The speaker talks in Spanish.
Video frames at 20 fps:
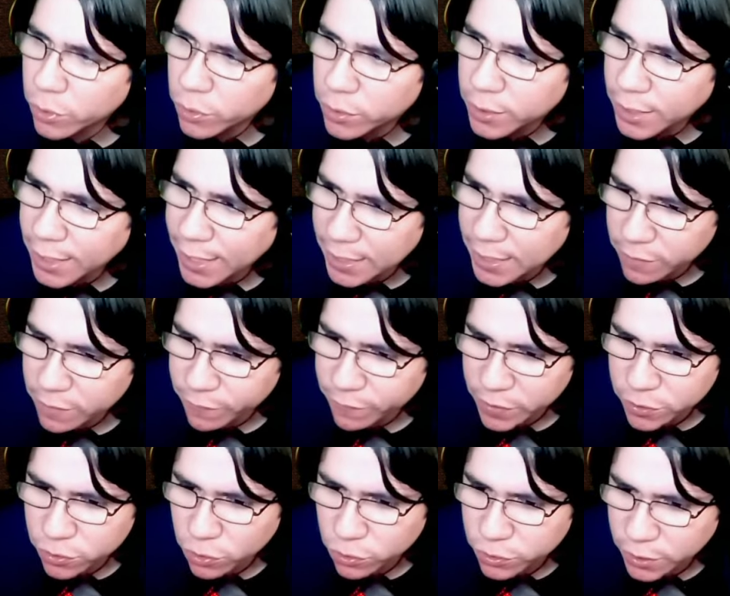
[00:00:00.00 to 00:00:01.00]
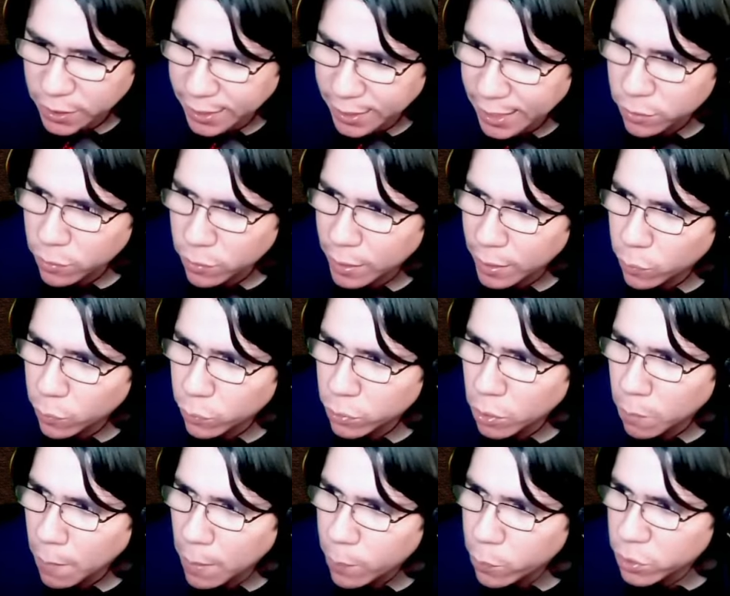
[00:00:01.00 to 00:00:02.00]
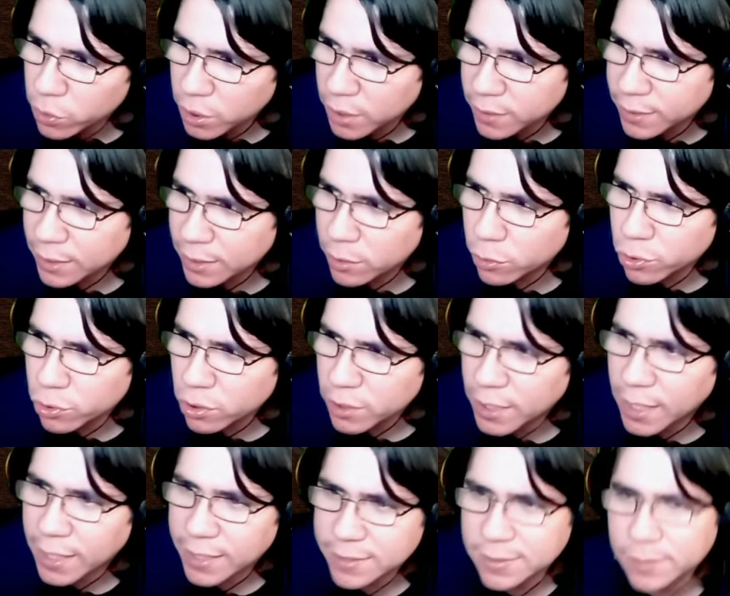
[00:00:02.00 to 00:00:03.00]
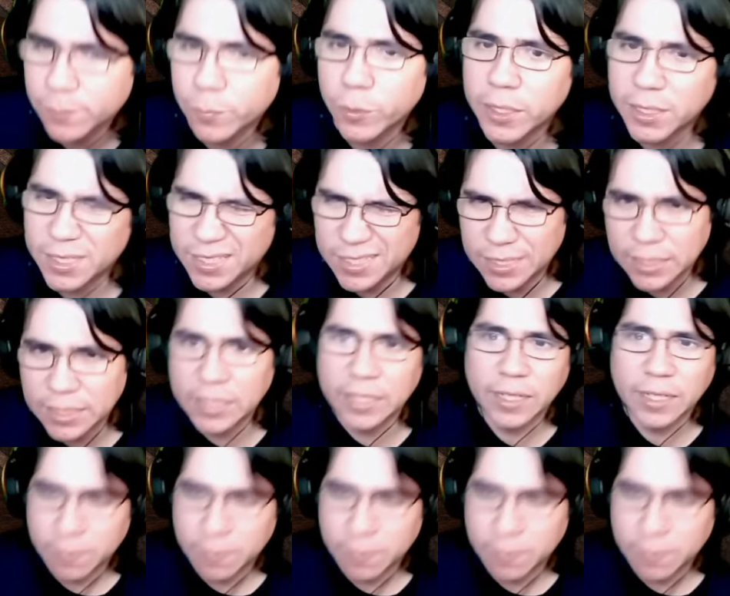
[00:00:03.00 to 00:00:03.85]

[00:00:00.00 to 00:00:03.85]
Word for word: de edificios cercanos, algunos más pudientes que otros, ya que se puede distinguir en